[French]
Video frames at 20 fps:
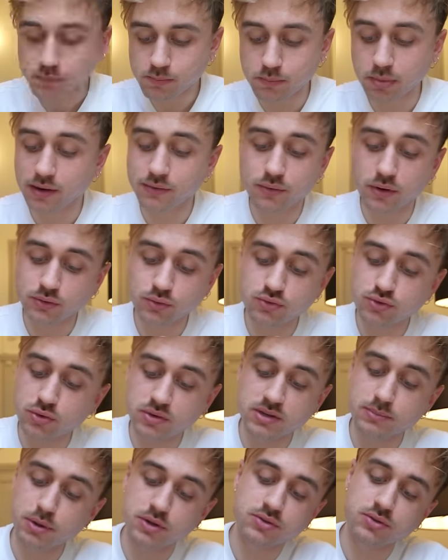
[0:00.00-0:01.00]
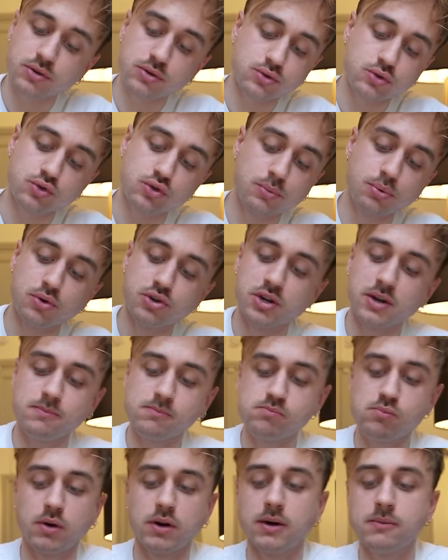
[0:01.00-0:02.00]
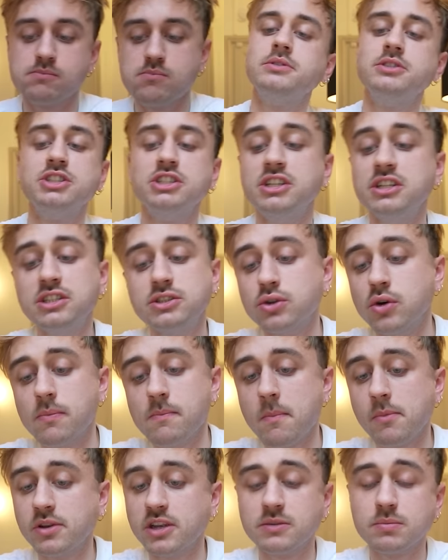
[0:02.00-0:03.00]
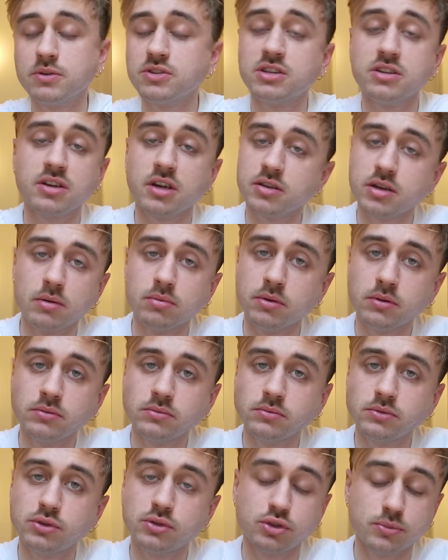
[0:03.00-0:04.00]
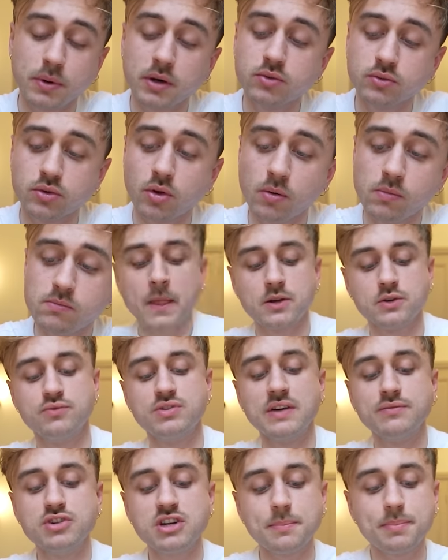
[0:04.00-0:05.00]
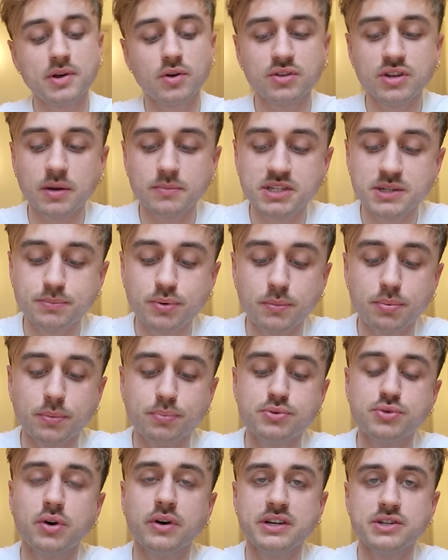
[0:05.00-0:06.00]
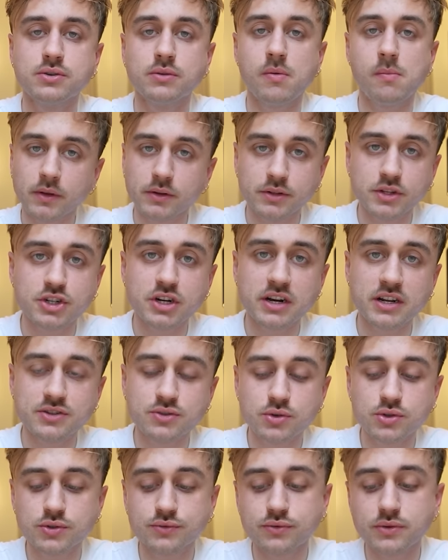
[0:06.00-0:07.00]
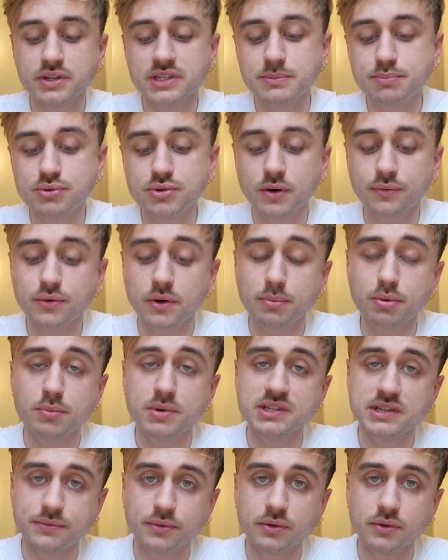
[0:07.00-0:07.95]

Bravo à tous ceux qui bossent euh, sur ce projet. Voilà. C'est délicieux. Honnêtement, c'est très très bon. Je suis super content. Je vous avoue, j'appréhendais un petit peu pour plusieurs raisons. Déjà, la sauce, je vous l'ai dit plusieurs fois, pour moi, c'est